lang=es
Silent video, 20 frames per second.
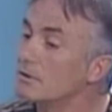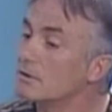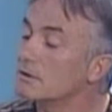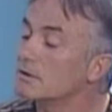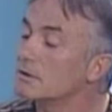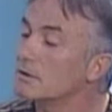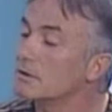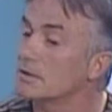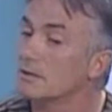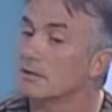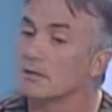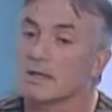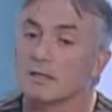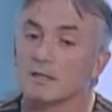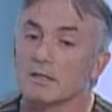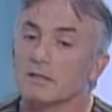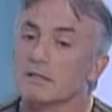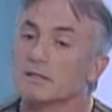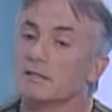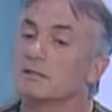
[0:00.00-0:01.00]

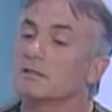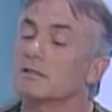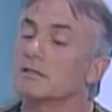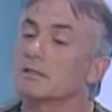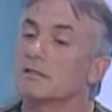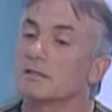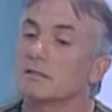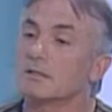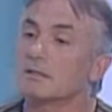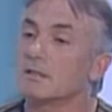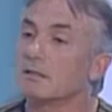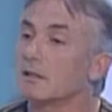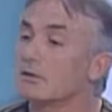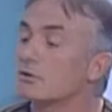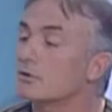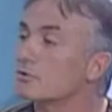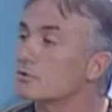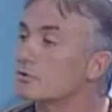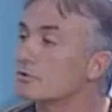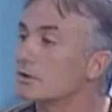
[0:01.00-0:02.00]
77,
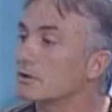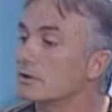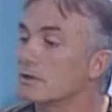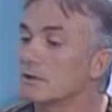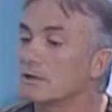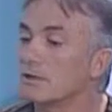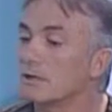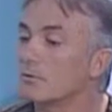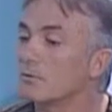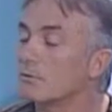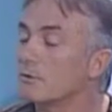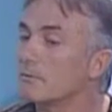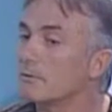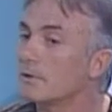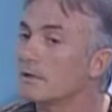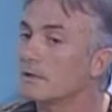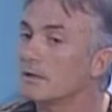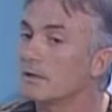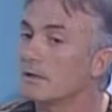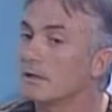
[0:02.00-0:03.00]
78,
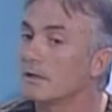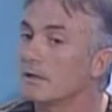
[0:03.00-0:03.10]
79,